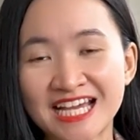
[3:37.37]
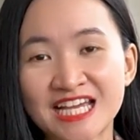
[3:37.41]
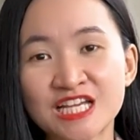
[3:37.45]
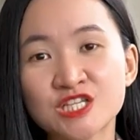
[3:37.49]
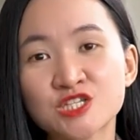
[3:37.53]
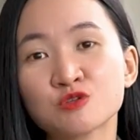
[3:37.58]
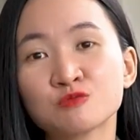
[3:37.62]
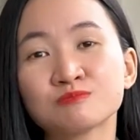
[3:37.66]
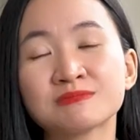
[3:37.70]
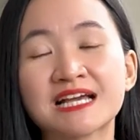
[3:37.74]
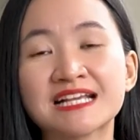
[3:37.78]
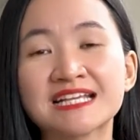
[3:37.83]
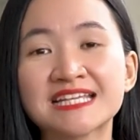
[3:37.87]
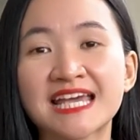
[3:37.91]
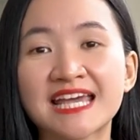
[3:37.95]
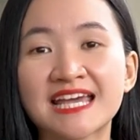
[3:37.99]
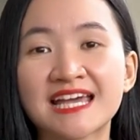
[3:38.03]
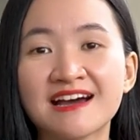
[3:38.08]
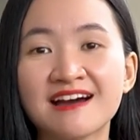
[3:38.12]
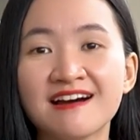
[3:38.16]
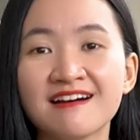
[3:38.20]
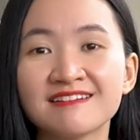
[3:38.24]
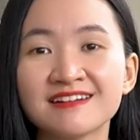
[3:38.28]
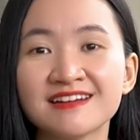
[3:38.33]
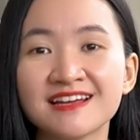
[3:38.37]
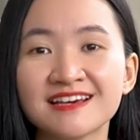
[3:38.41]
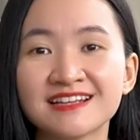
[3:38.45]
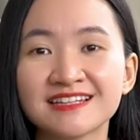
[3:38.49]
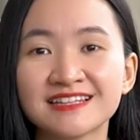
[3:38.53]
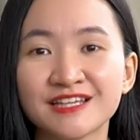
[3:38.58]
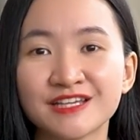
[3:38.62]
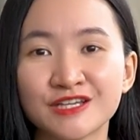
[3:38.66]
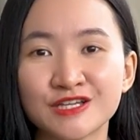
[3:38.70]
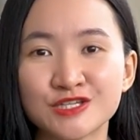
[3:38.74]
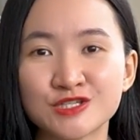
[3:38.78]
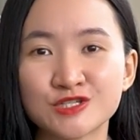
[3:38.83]
khi chúng ta nhẹ hơn
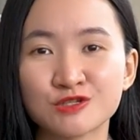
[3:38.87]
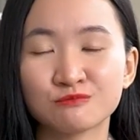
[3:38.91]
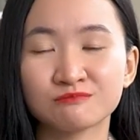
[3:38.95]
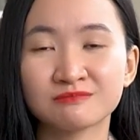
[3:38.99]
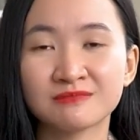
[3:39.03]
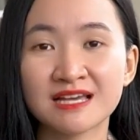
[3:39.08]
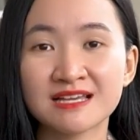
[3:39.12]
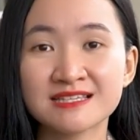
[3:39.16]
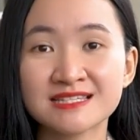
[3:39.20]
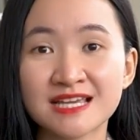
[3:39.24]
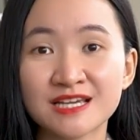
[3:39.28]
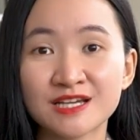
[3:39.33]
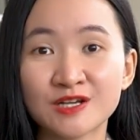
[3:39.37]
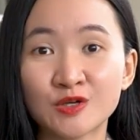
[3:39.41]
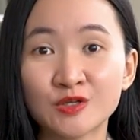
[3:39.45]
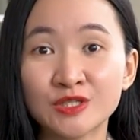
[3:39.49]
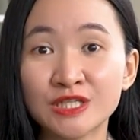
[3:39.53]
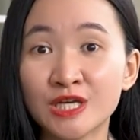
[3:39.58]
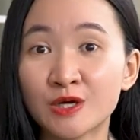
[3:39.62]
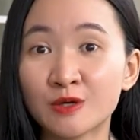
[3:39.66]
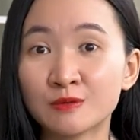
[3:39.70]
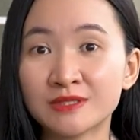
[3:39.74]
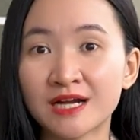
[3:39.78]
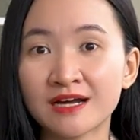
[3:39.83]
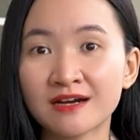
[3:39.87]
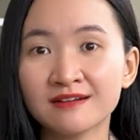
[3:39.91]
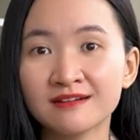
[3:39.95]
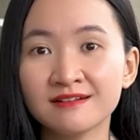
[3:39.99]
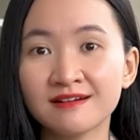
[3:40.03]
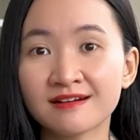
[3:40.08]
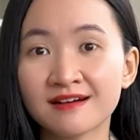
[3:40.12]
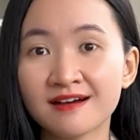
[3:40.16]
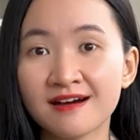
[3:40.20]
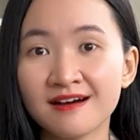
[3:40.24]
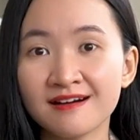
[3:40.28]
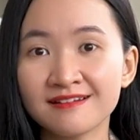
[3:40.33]
thì chúng ta sẽ có nhiều năng
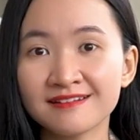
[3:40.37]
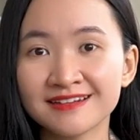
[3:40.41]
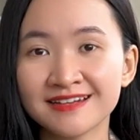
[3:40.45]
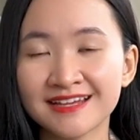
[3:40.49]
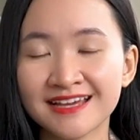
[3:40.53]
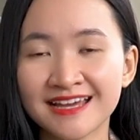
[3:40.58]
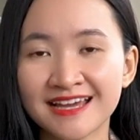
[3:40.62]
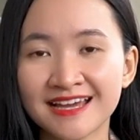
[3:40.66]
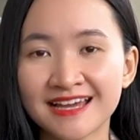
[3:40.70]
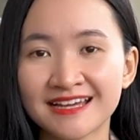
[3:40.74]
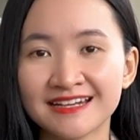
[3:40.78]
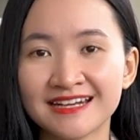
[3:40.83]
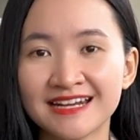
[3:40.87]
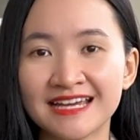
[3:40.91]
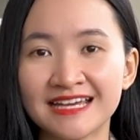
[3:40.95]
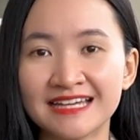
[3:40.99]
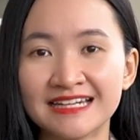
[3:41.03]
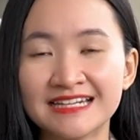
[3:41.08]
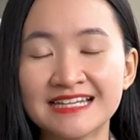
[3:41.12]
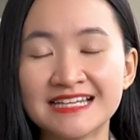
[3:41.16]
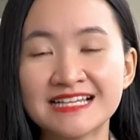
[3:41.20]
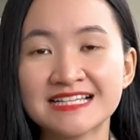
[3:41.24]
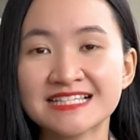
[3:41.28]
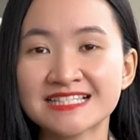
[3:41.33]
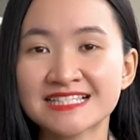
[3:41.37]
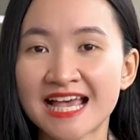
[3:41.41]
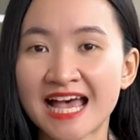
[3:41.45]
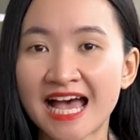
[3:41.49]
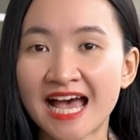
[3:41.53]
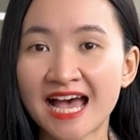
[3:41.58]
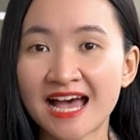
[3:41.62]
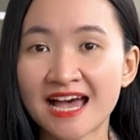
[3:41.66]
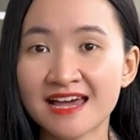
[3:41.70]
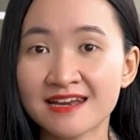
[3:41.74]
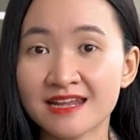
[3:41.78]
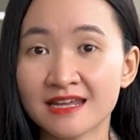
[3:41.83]
lượng hơn để đi
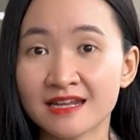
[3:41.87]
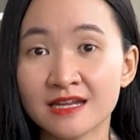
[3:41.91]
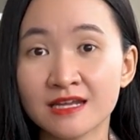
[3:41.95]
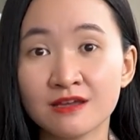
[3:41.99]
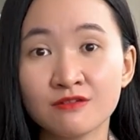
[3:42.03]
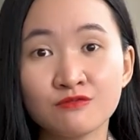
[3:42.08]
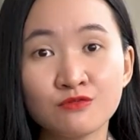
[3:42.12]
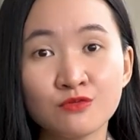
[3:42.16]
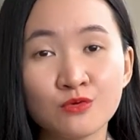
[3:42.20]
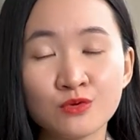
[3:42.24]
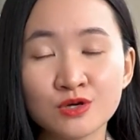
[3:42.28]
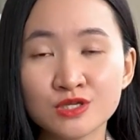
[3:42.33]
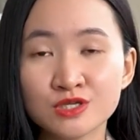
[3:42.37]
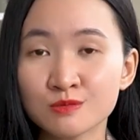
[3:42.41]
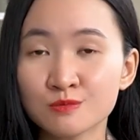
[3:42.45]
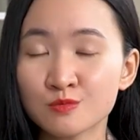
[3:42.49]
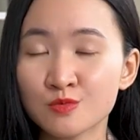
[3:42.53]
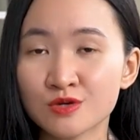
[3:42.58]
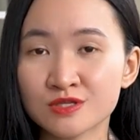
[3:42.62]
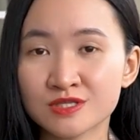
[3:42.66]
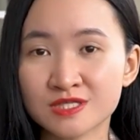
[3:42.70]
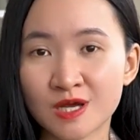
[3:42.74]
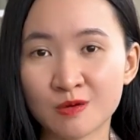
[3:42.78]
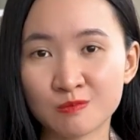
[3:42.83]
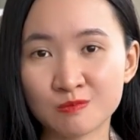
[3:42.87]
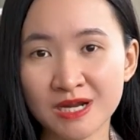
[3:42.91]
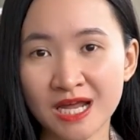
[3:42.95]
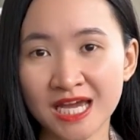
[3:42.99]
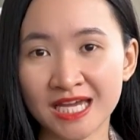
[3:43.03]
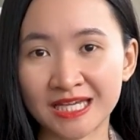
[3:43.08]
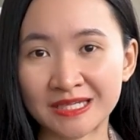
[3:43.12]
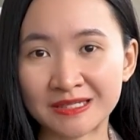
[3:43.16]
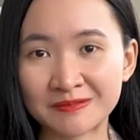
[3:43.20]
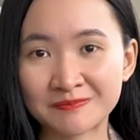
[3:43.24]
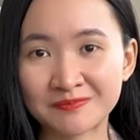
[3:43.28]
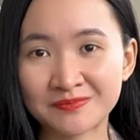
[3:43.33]
xa để đi vui trong cuộc sống
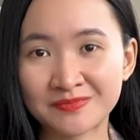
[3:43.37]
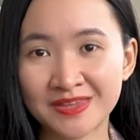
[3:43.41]
này